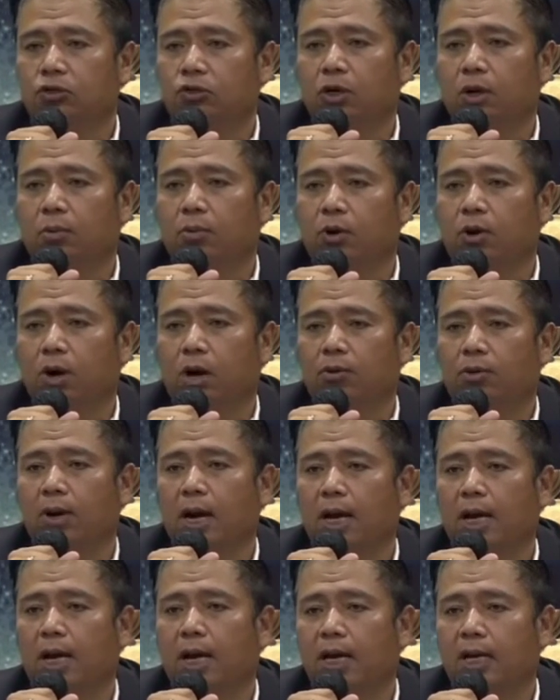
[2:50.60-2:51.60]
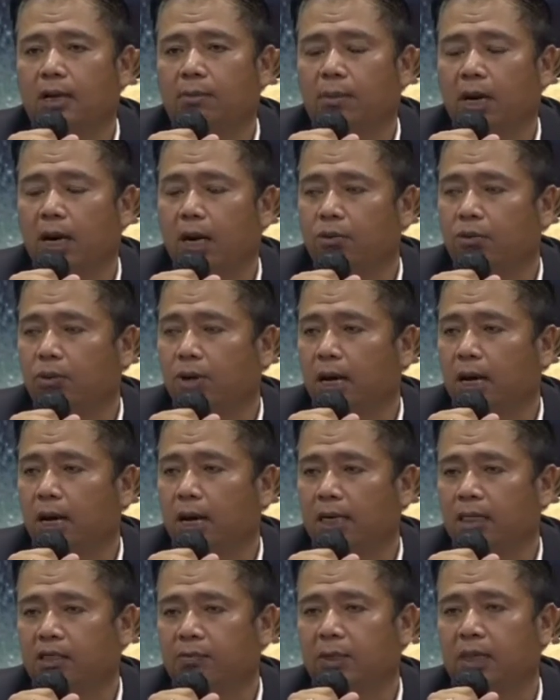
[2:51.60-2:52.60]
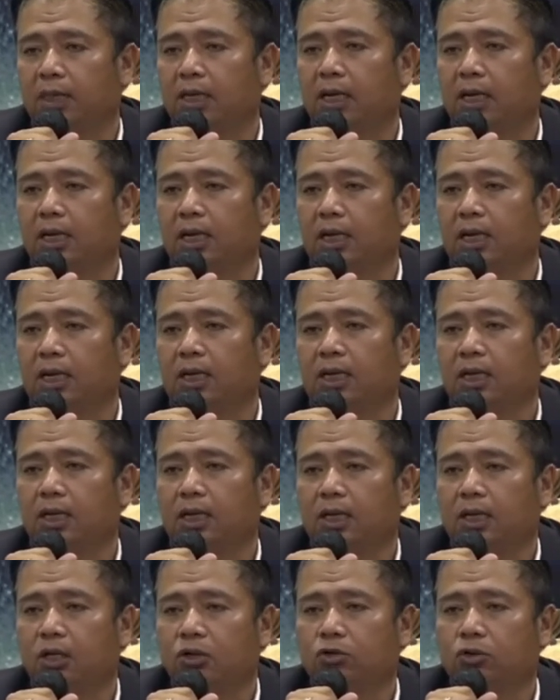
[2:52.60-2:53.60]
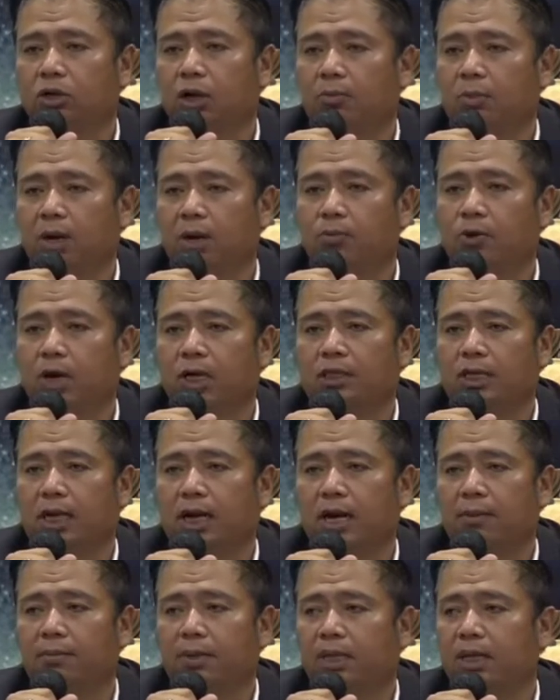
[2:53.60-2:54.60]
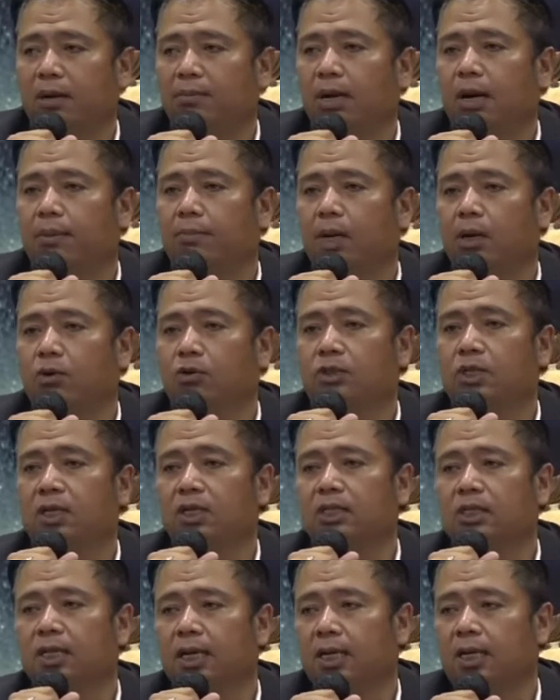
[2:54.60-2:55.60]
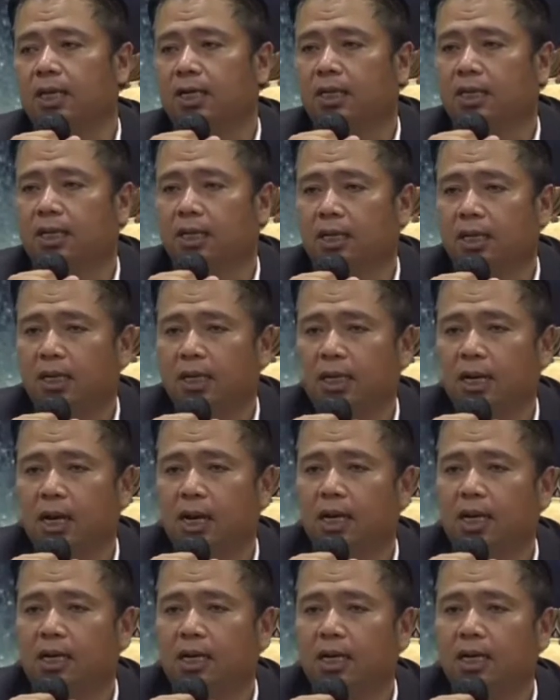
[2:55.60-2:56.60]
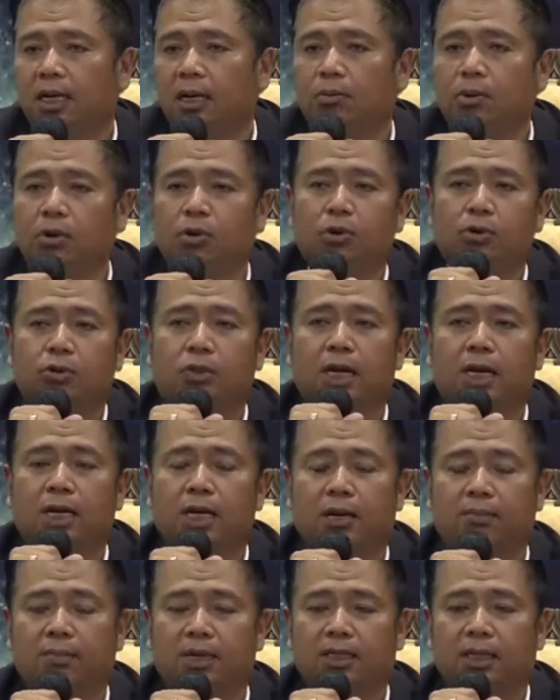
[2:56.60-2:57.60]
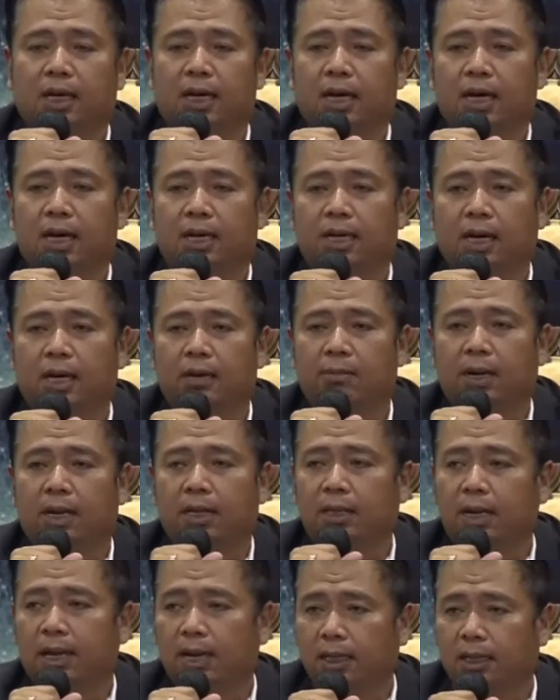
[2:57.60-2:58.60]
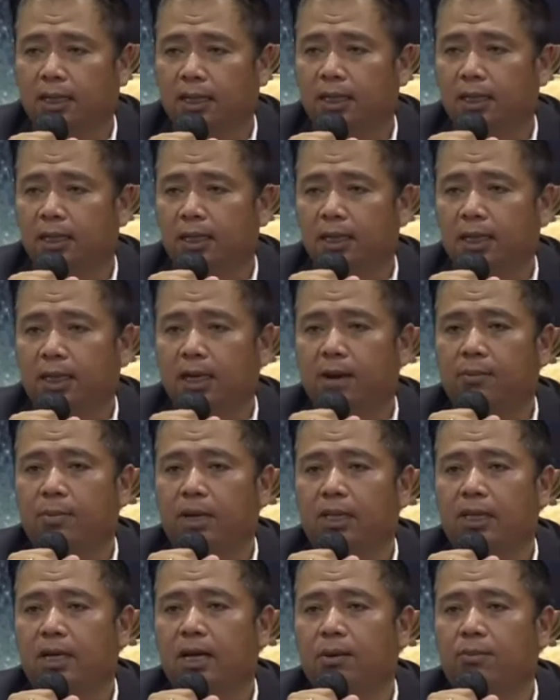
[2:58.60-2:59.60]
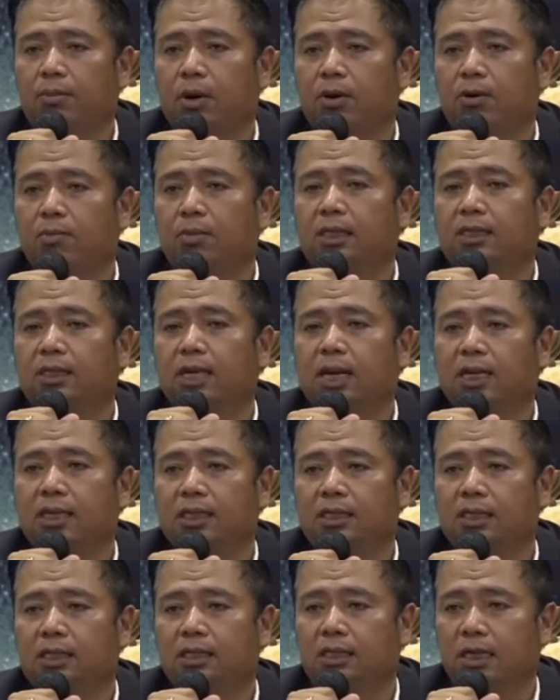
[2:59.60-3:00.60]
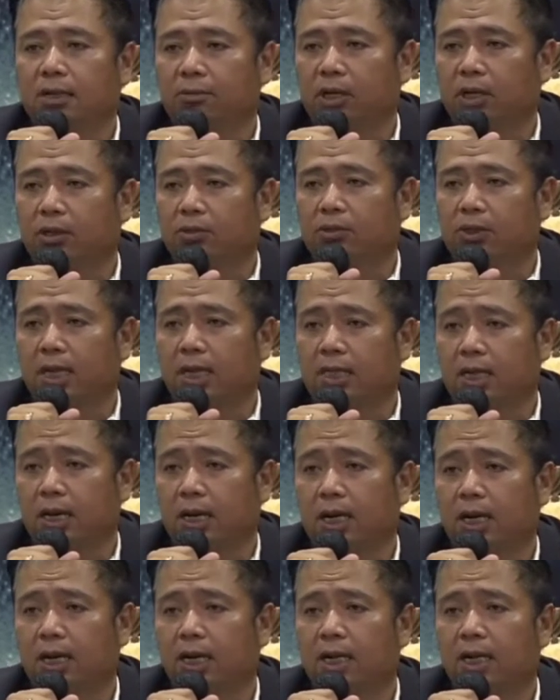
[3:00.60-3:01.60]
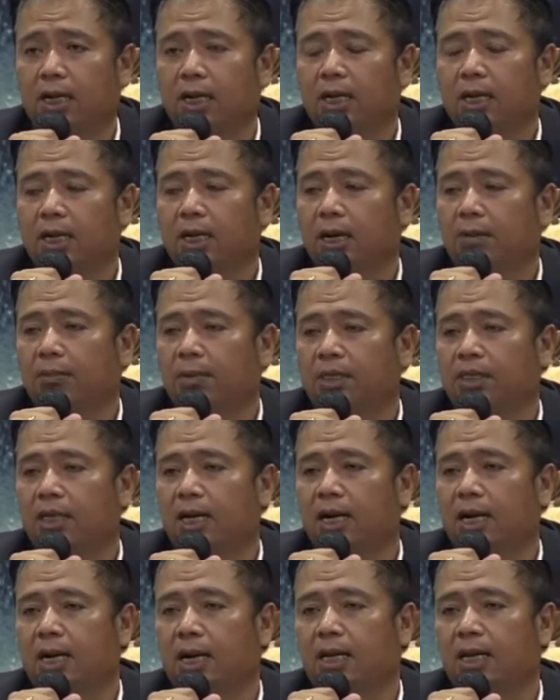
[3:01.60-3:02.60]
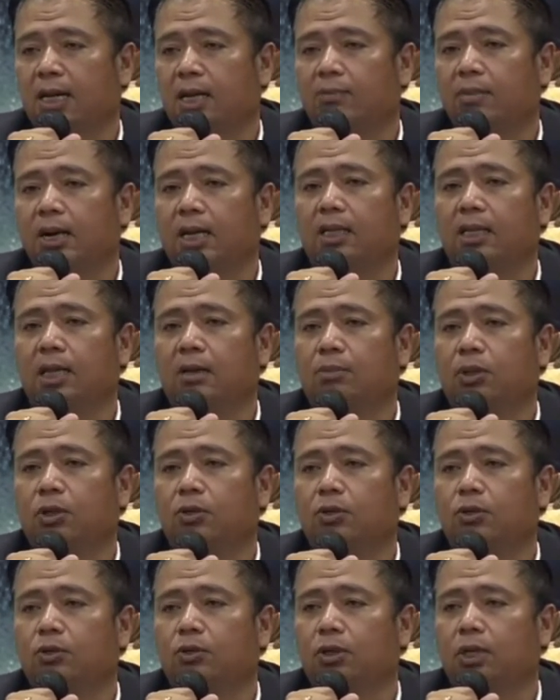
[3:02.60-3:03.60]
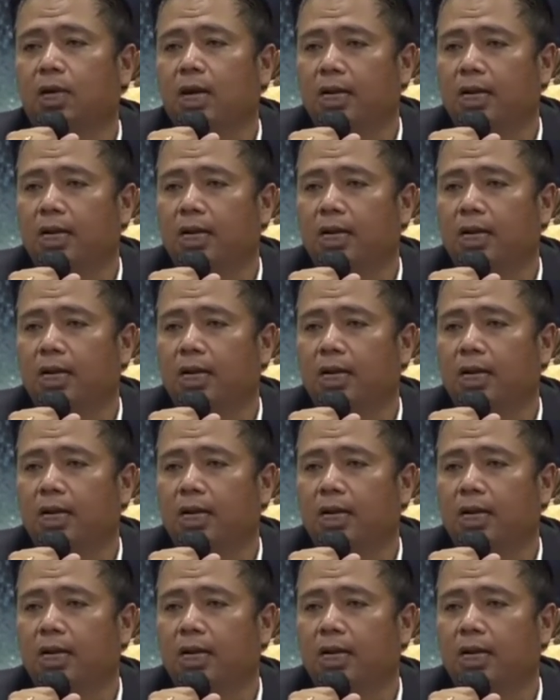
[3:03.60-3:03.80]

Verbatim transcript: sudah berulang-ulang kali melakukan hal seperti ini sudah berbuat salah minta maaf lalu selesai kali ini dia berurusan dengan masyarakat Kalimantan kami tidak mau masalah ini selesai begitu saja dan masyarakat Kalimantan menuntut